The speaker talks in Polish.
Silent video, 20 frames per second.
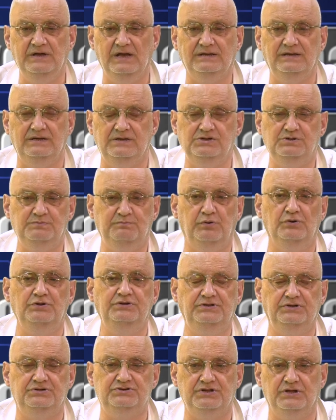jakiejś
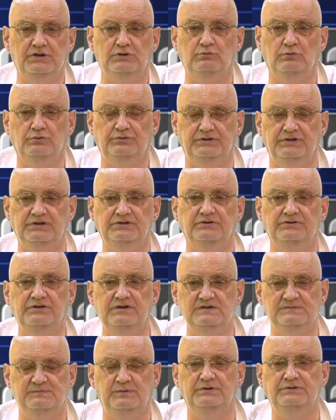politycznej kłótni. To
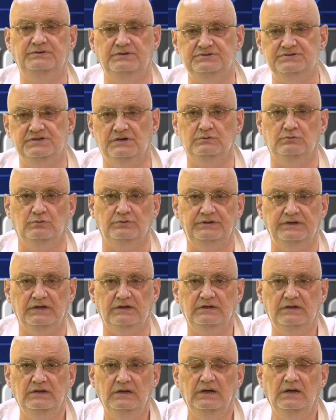nie jest polityczna kłótnia.